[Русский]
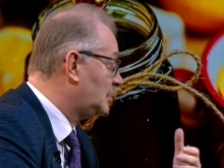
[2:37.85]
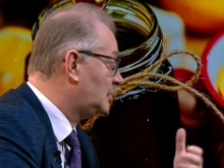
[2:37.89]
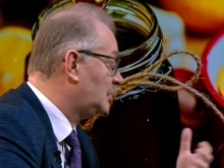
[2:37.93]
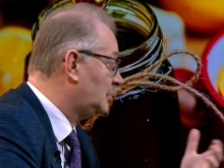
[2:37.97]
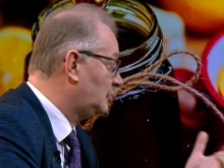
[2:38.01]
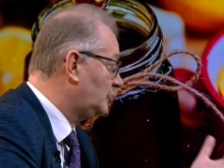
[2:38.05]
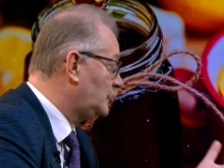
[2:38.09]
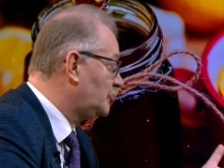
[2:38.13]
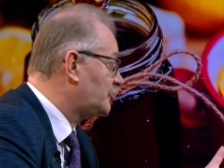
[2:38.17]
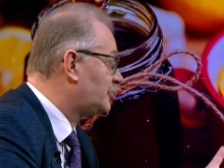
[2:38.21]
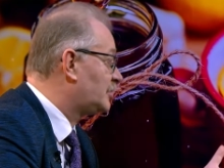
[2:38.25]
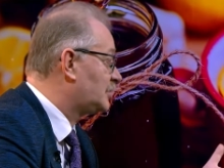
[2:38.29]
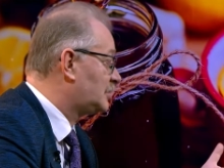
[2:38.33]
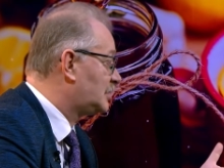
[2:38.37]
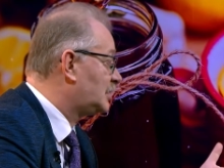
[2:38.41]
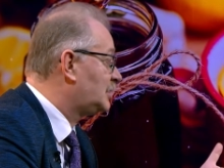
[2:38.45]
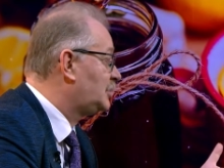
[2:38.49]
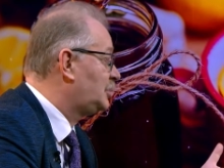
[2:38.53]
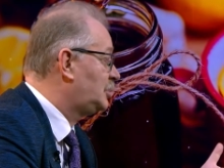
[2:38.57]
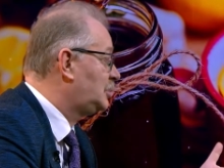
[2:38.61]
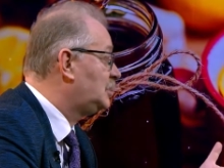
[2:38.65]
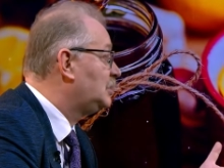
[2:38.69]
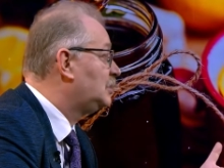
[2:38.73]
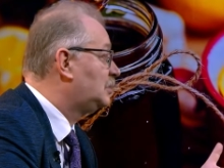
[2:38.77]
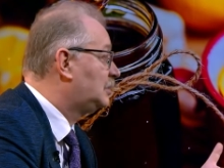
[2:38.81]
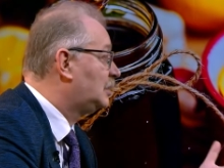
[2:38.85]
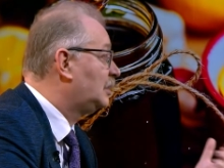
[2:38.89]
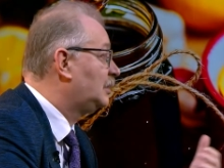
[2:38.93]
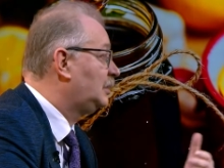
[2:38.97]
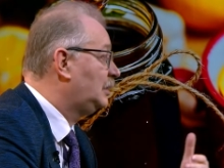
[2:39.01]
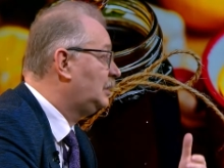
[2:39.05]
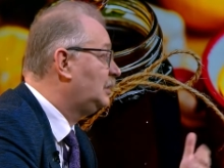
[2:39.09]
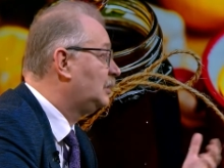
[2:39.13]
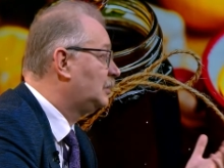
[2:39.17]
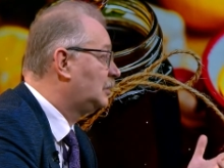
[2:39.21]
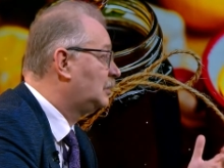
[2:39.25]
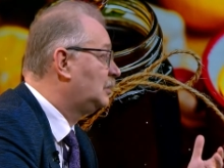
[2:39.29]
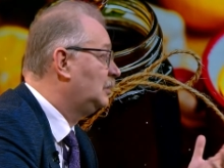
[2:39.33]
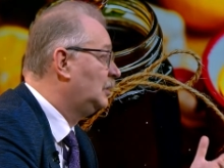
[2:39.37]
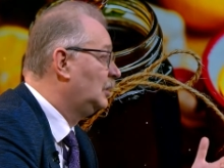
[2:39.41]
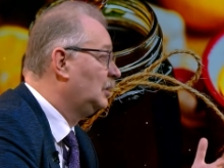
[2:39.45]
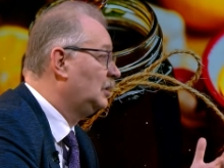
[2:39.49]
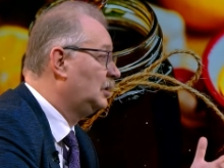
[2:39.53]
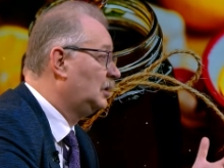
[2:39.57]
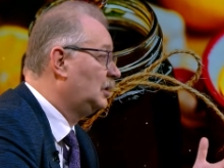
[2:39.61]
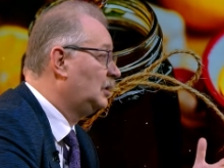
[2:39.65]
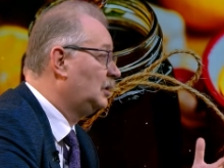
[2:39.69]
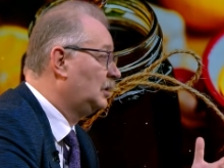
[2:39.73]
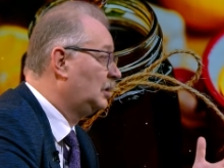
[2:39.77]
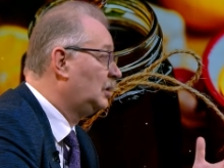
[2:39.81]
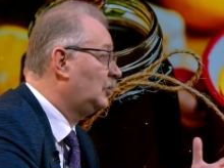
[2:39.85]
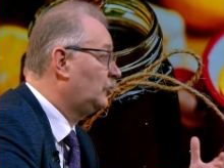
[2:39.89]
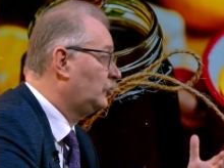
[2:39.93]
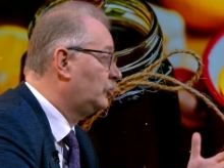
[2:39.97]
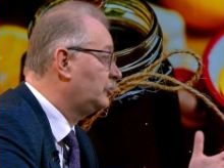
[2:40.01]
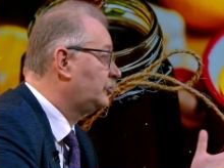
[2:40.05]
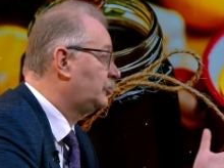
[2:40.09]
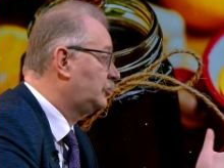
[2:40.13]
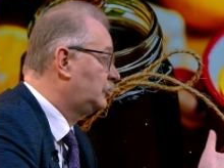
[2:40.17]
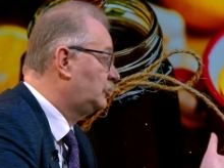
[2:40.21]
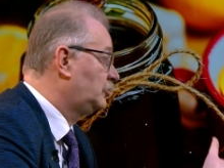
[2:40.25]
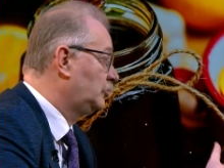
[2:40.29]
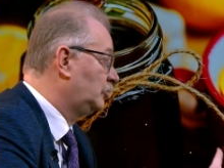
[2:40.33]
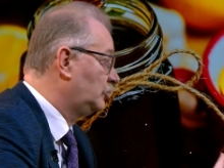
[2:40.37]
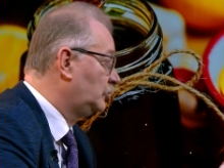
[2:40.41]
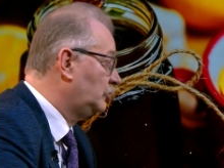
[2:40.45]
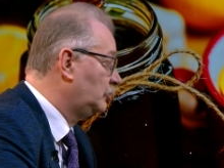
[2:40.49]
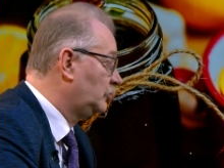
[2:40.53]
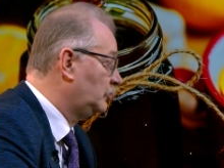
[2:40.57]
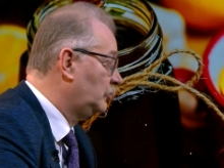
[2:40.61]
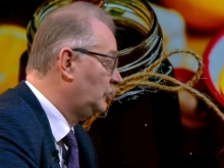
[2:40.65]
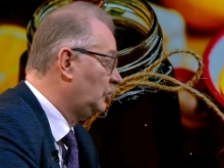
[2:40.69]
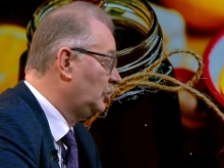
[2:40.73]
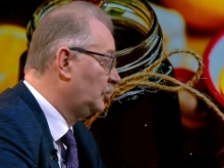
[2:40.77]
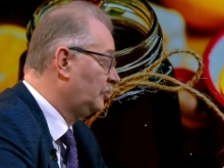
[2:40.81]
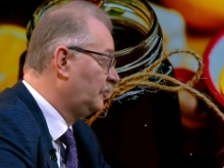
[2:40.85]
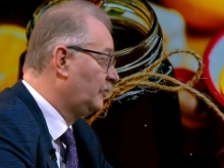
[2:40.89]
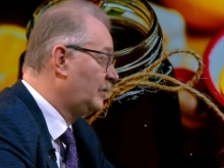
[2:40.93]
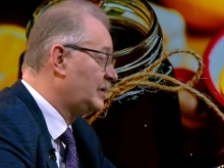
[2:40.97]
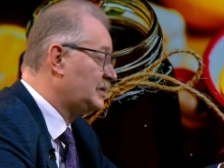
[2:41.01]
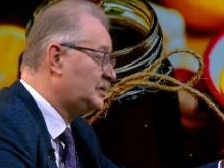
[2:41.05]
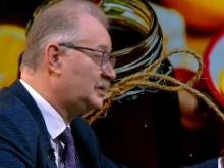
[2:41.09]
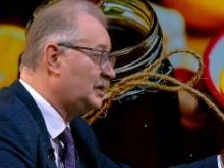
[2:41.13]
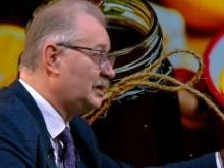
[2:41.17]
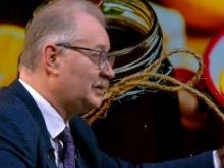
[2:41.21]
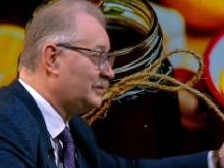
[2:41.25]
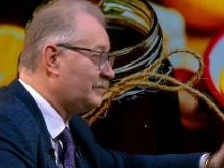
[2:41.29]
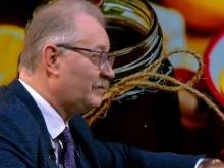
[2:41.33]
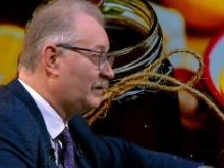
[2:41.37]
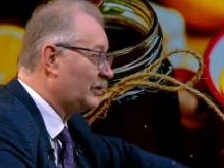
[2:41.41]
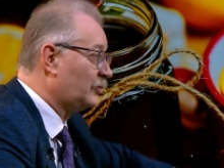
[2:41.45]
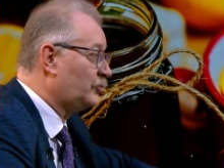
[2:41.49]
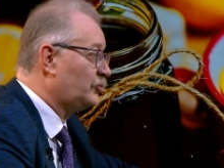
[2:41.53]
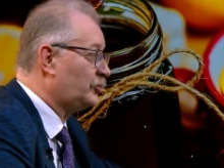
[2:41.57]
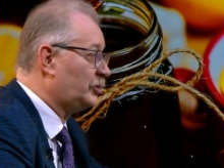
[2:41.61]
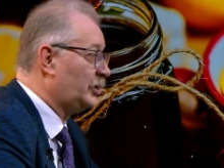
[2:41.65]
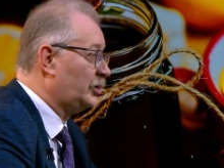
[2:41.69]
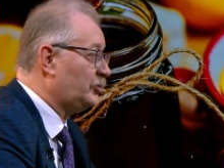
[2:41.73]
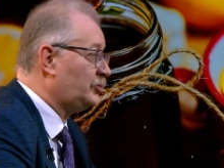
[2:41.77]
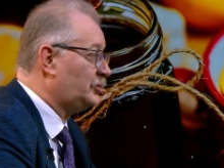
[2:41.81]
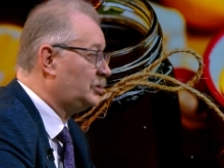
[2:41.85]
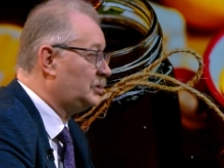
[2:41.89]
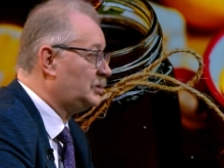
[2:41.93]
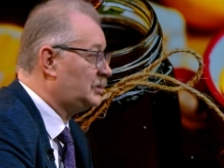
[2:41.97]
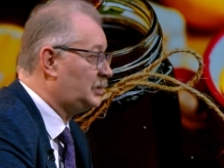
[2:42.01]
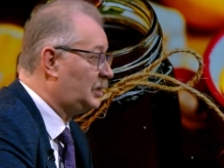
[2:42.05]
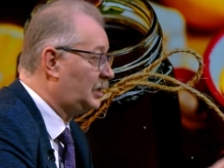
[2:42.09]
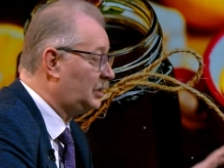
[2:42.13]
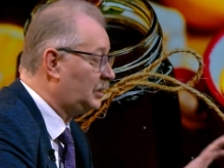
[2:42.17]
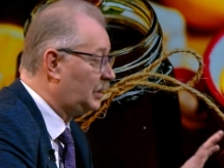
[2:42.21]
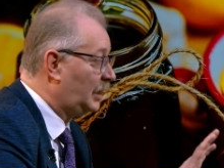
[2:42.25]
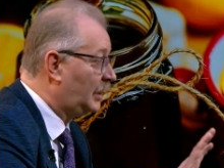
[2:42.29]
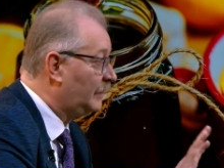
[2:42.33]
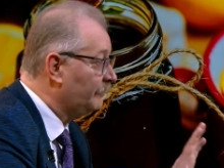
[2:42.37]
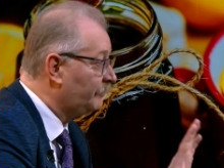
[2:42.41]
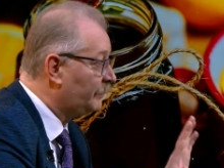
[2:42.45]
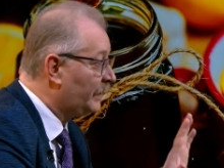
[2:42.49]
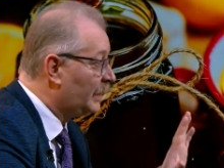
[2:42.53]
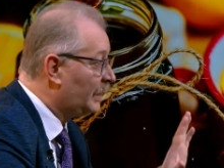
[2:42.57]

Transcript: Это тоже защита их Э, от э, воздействия окружающей среды.